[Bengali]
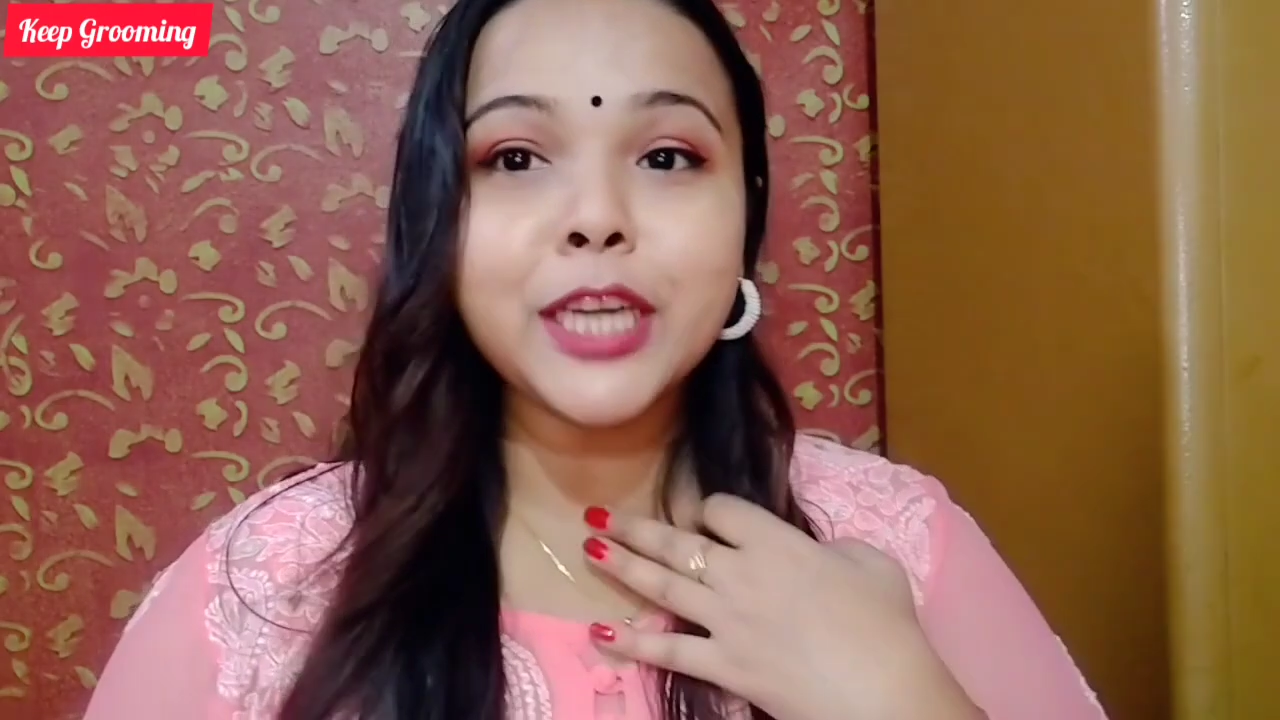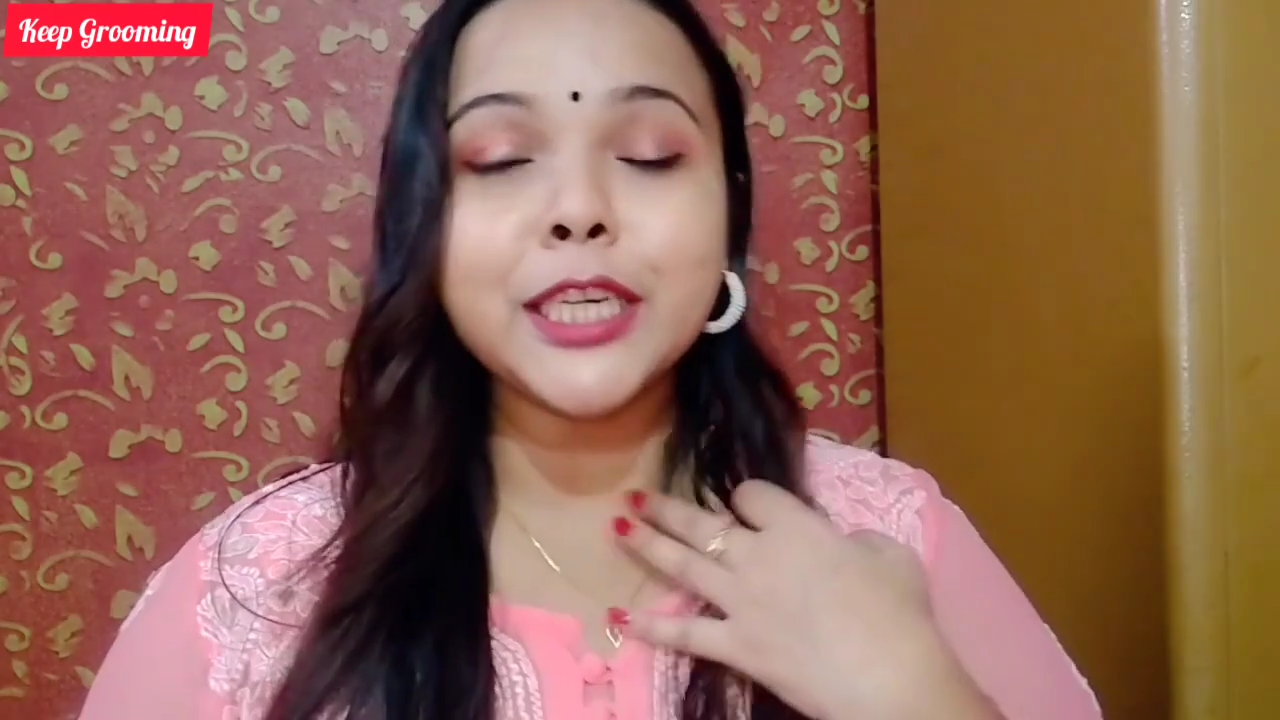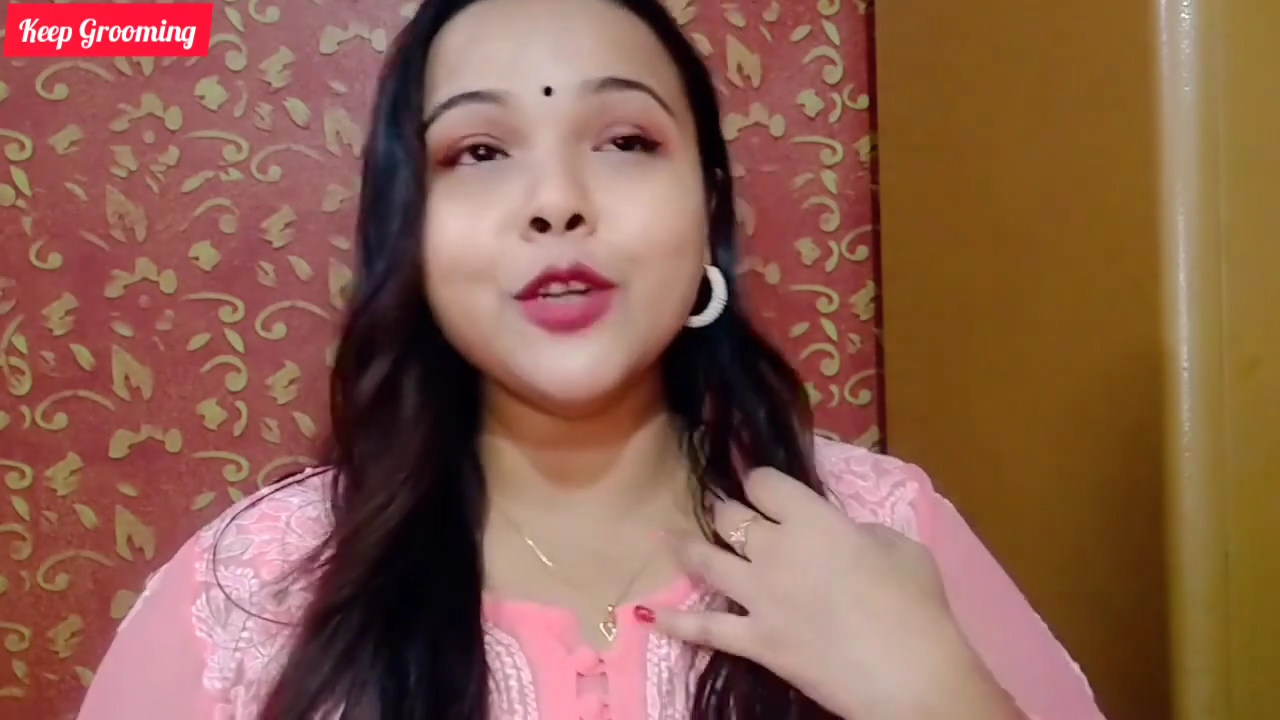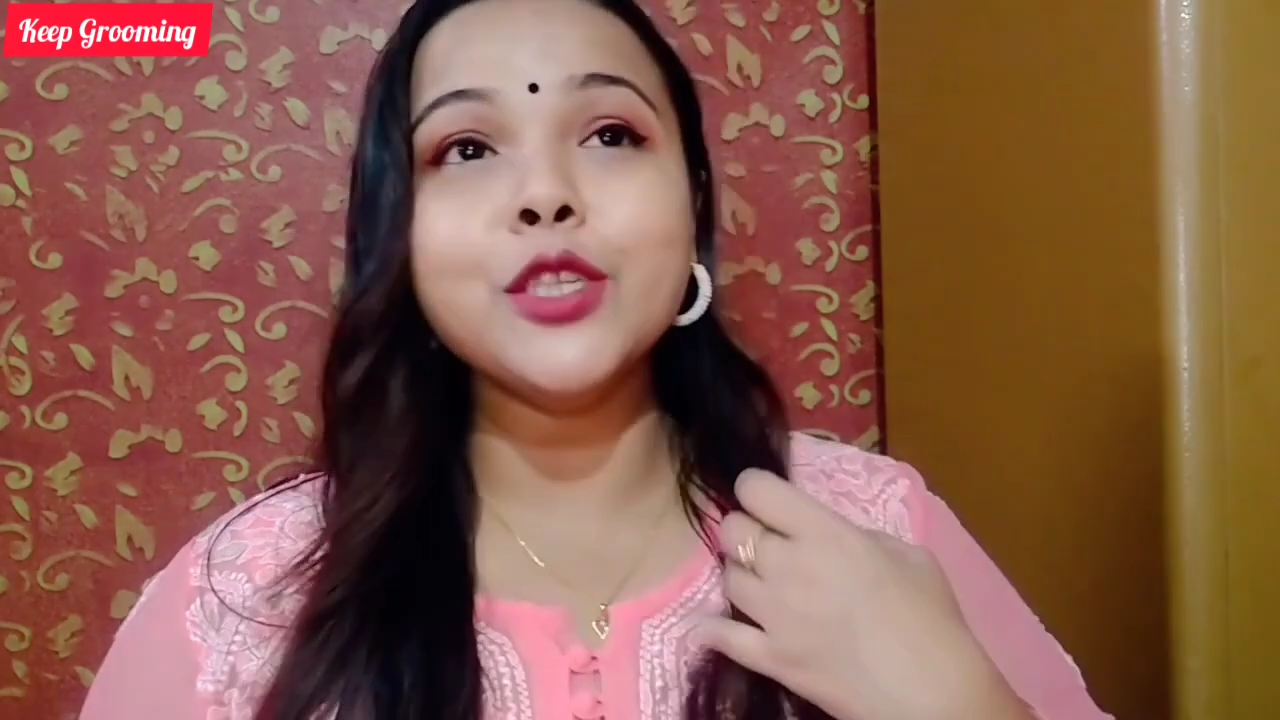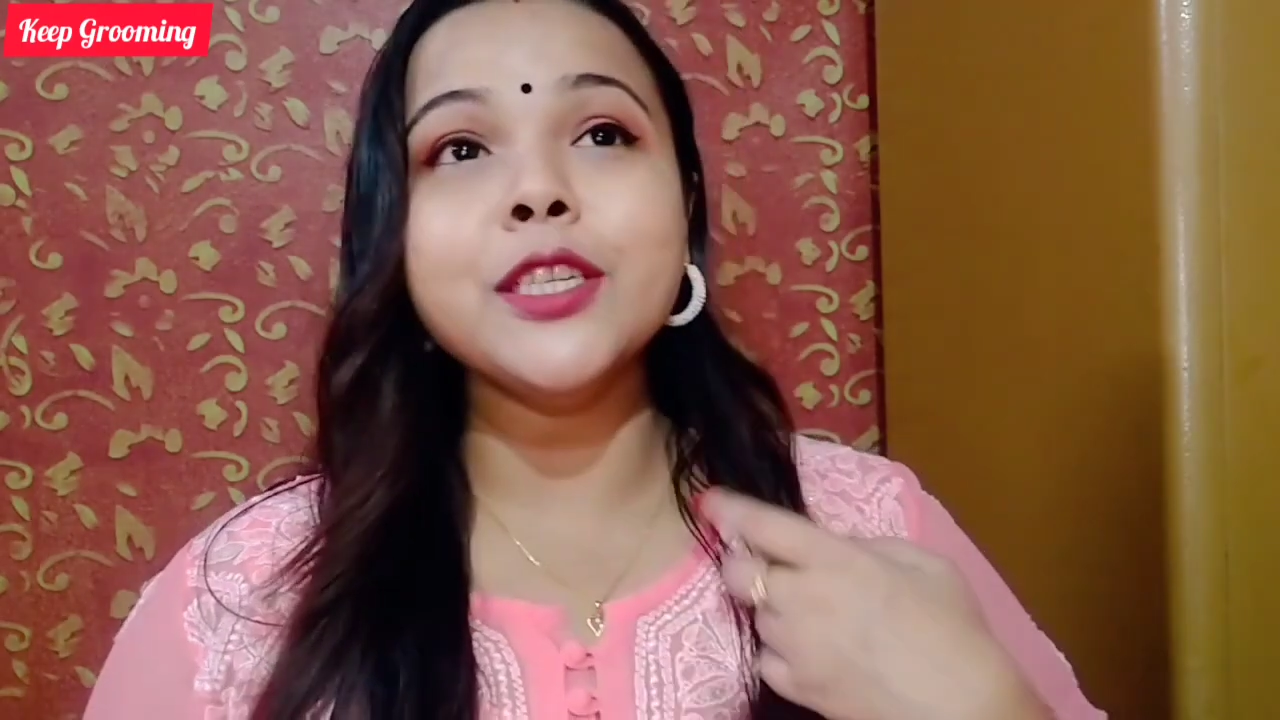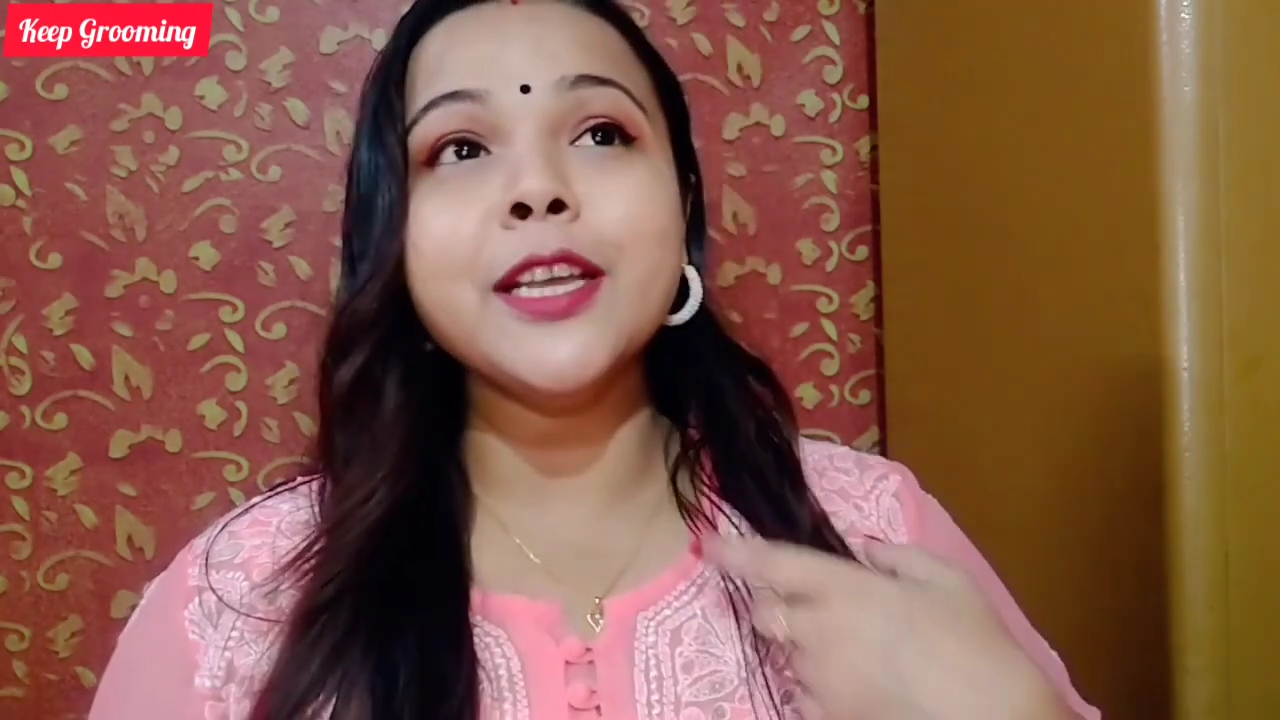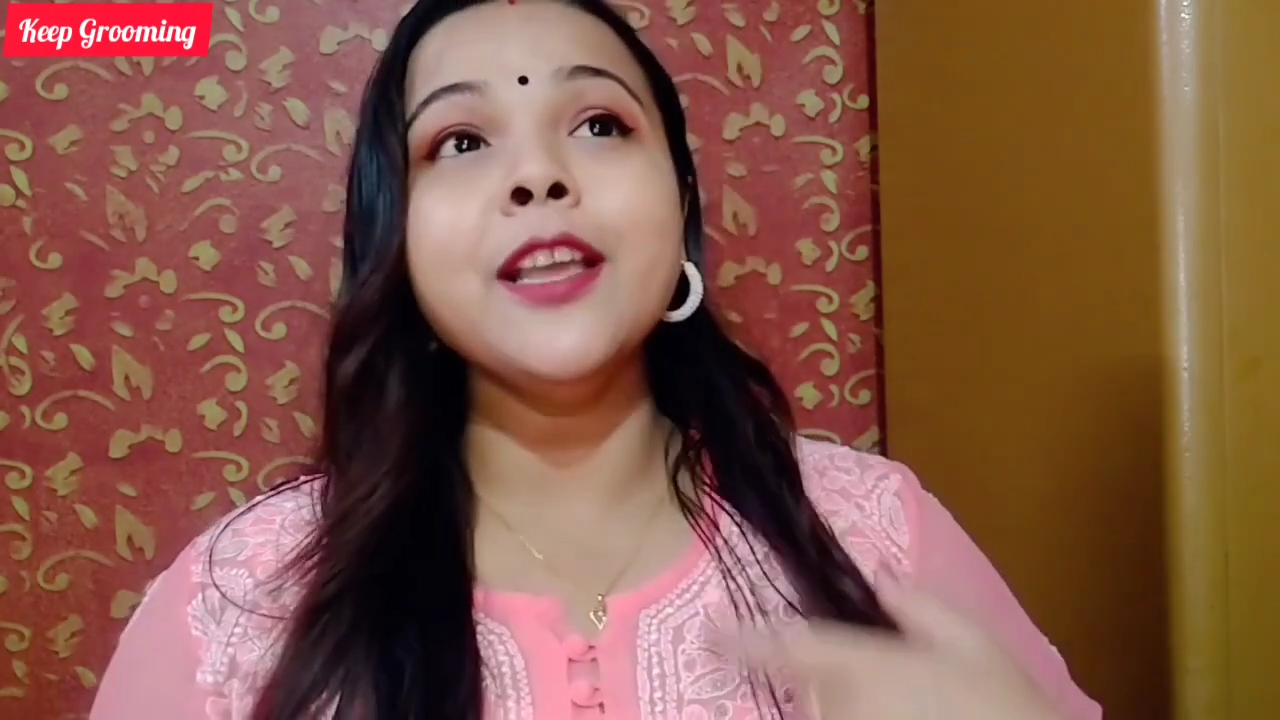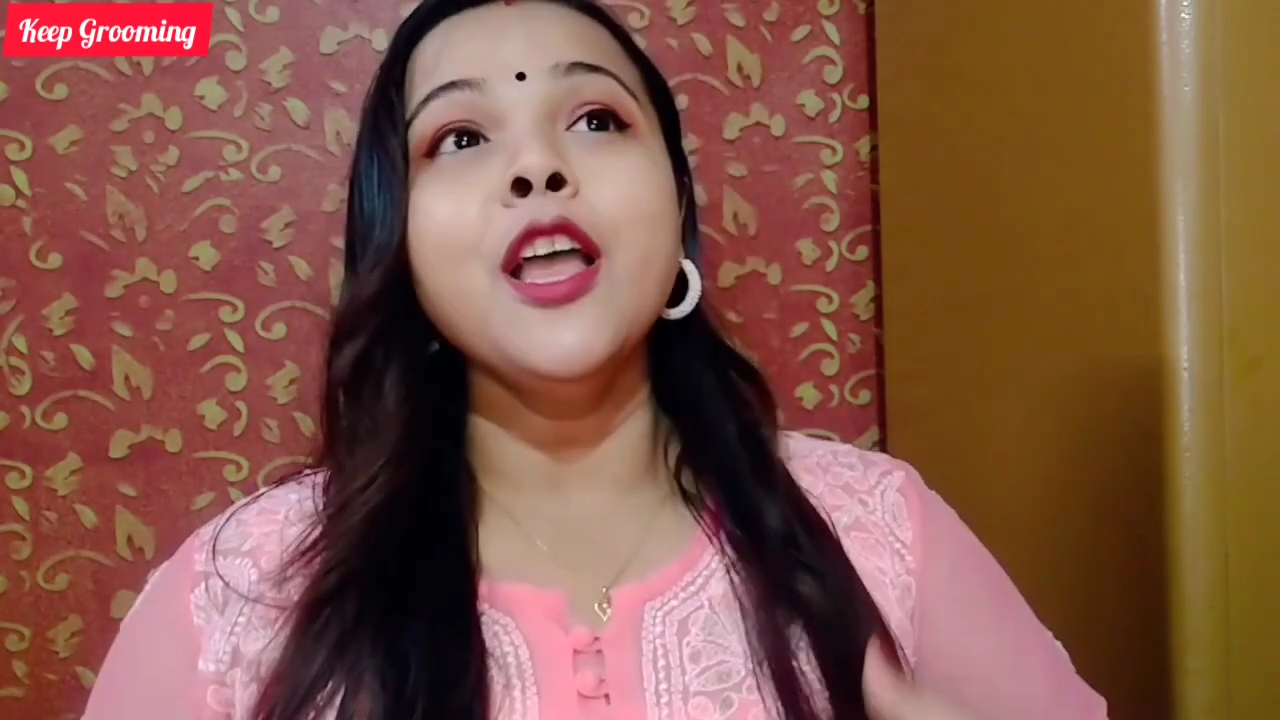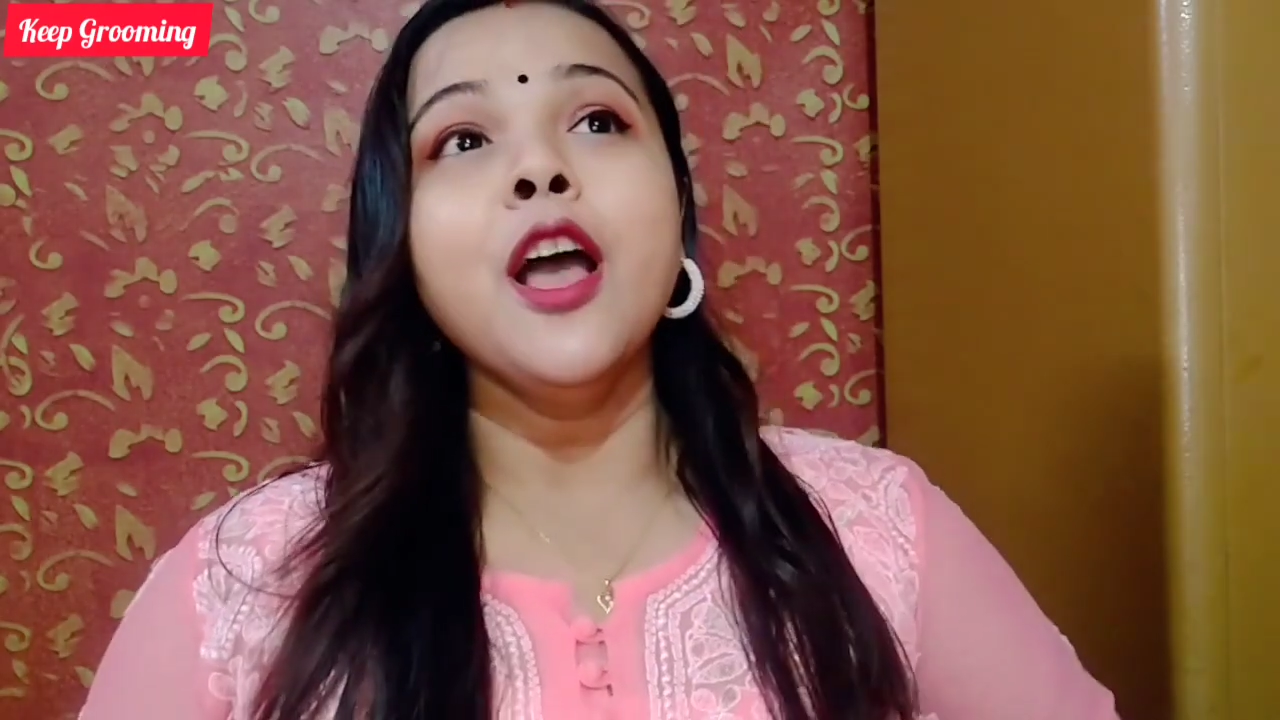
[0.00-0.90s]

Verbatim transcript: হয় সেটা হচ্ছে যে